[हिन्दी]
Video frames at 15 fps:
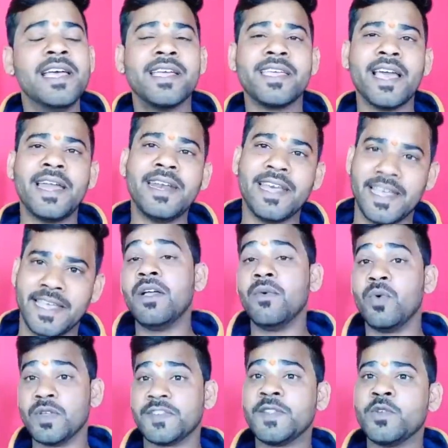या नहीं
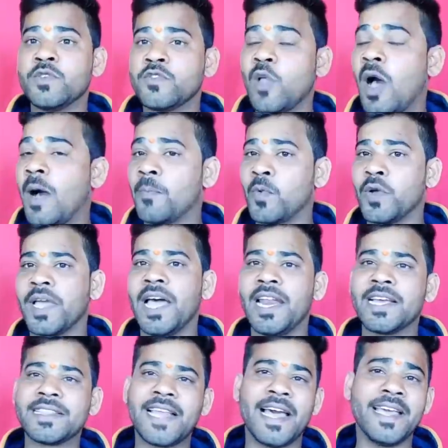वैसे दोस्तों आपको क्या लगता